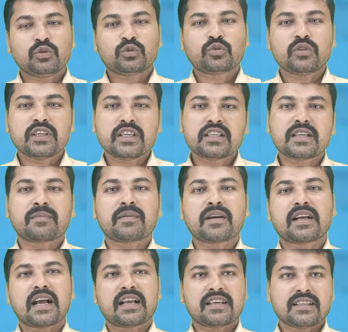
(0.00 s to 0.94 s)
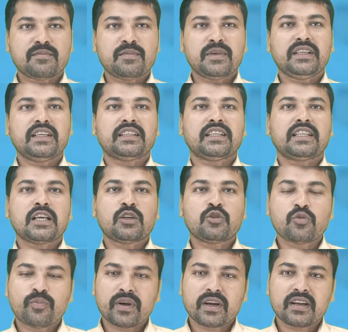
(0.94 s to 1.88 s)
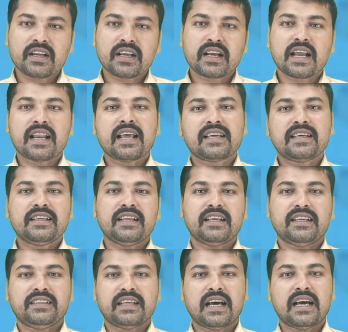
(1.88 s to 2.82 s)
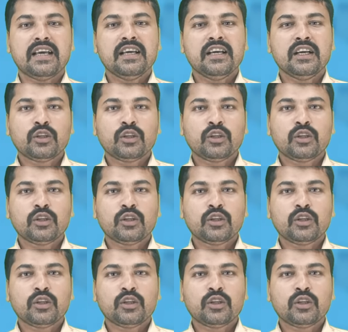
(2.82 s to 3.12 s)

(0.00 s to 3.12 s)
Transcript: उसको इस टाइप का कागजात मिल जाता था जो पढ़ने का लायक ही नहीं था